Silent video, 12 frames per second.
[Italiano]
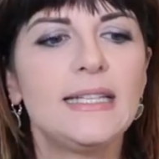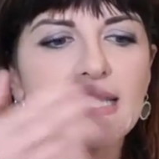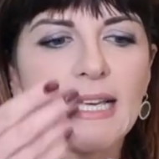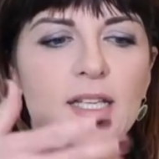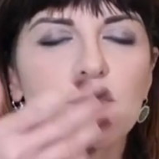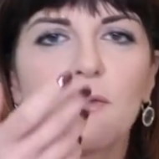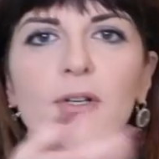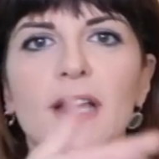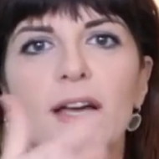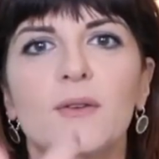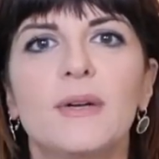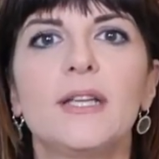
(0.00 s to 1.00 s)
iniziai a
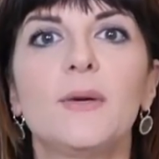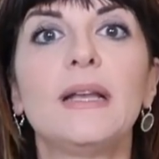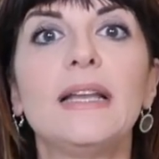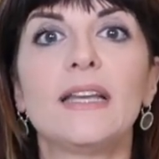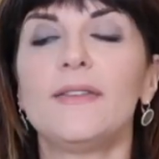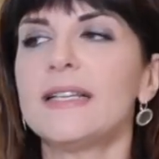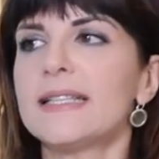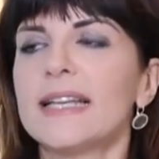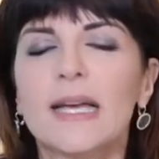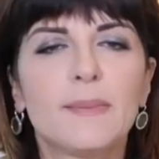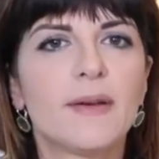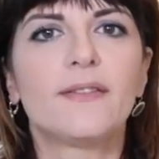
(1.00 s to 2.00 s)
sfogliare una di quelle riviste
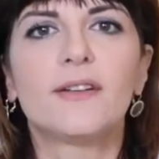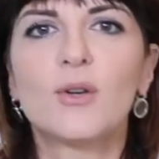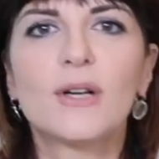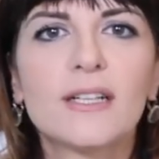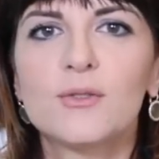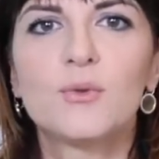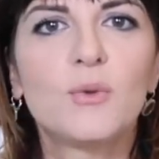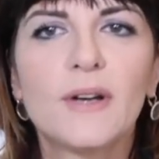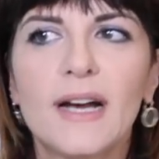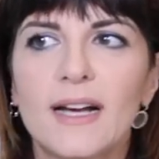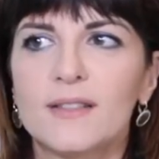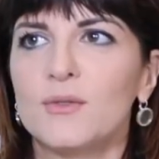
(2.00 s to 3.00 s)
che mi avevano
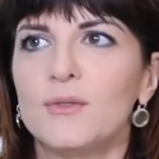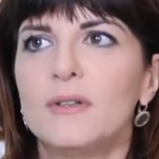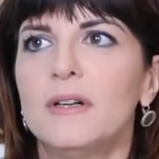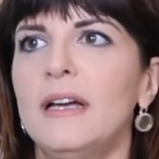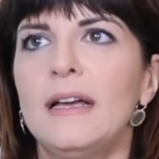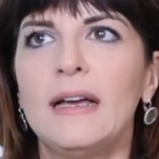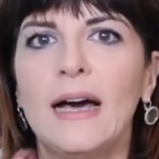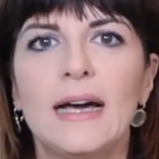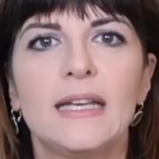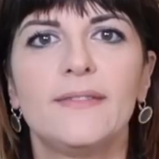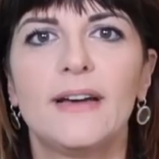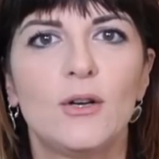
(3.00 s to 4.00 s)
catturato a
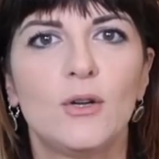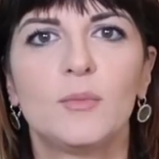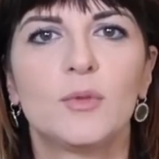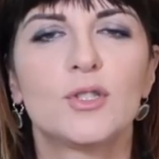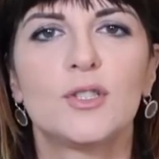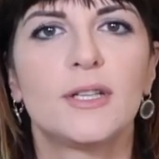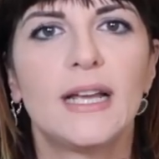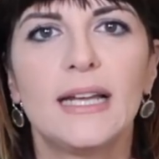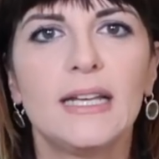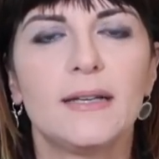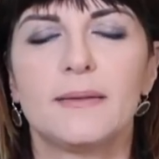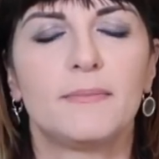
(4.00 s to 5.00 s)
livello
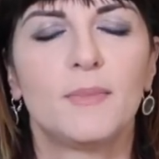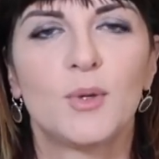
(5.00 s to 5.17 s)
emozionale